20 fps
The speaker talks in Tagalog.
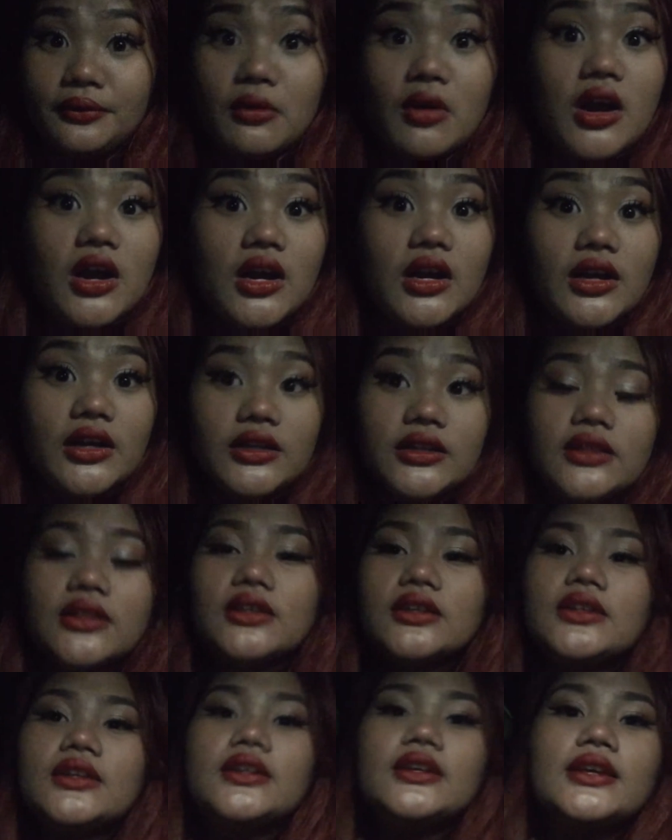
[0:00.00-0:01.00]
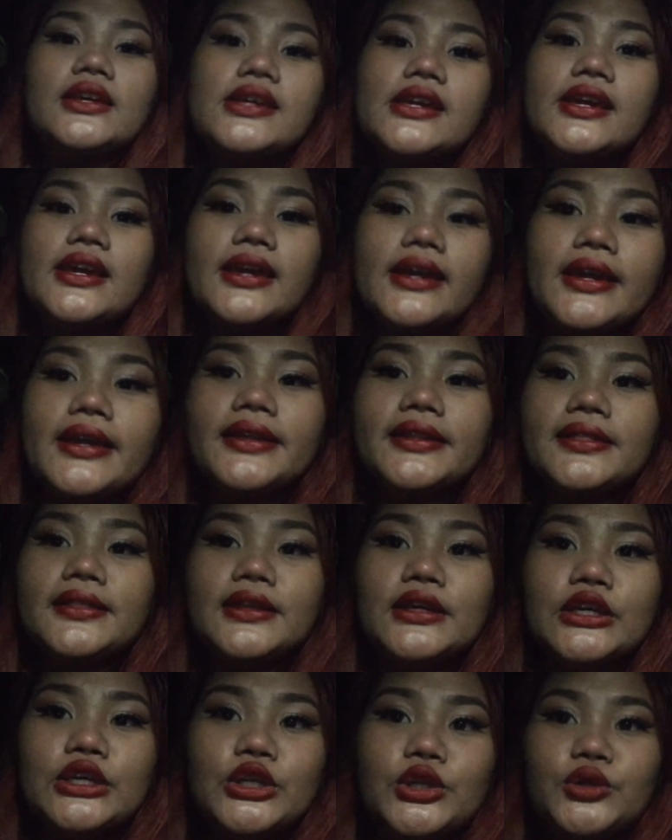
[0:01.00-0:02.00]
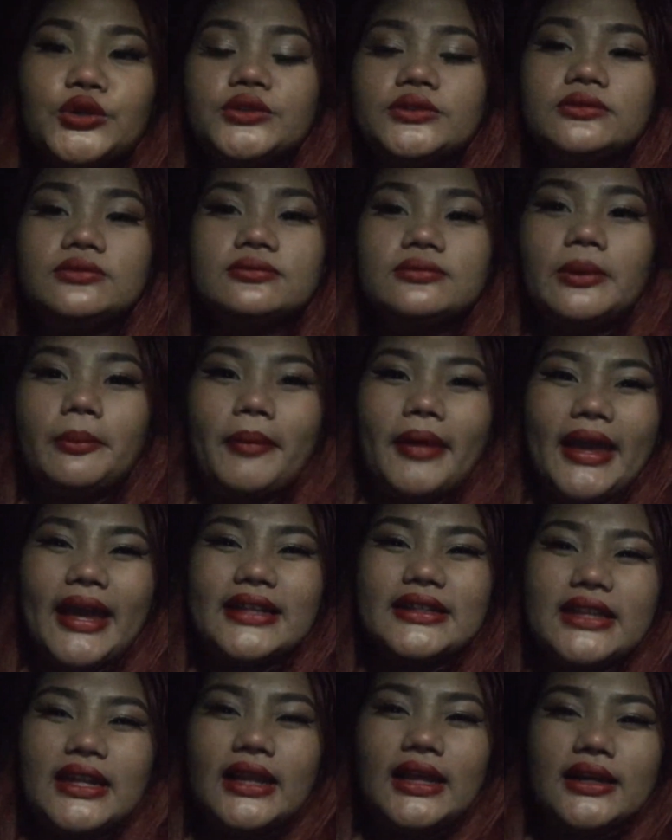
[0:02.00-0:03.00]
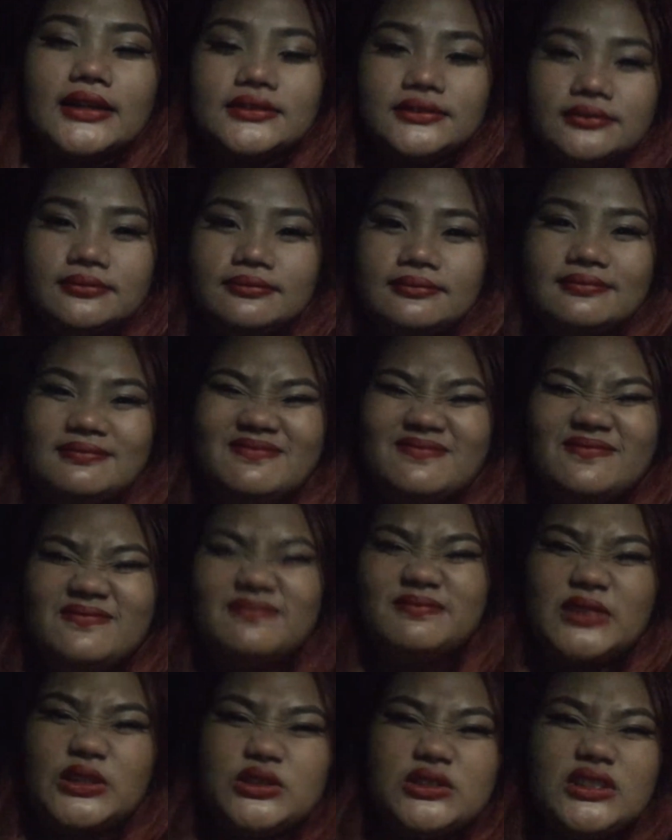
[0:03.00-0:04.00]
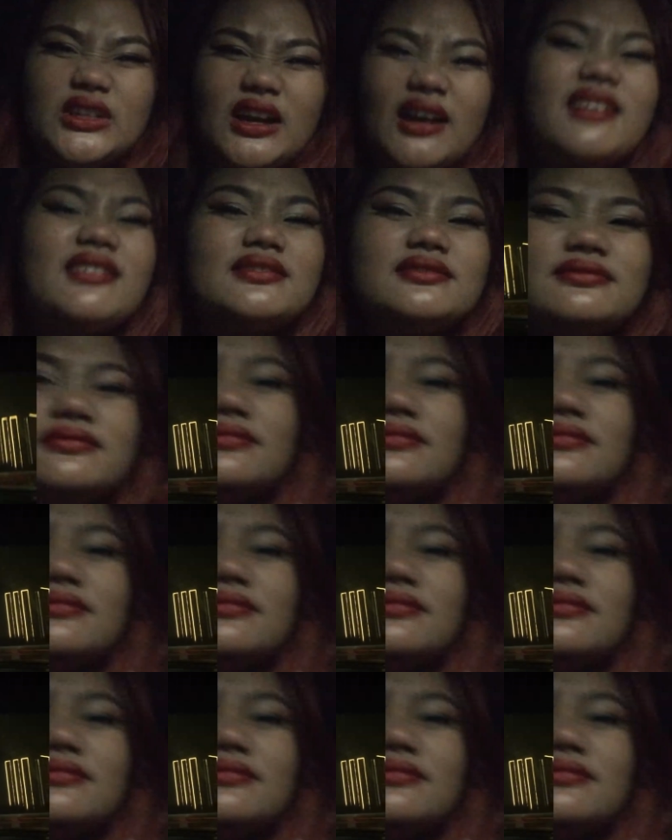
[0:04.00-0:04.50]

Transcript: what. And, yun, mamaya na lang. Good night.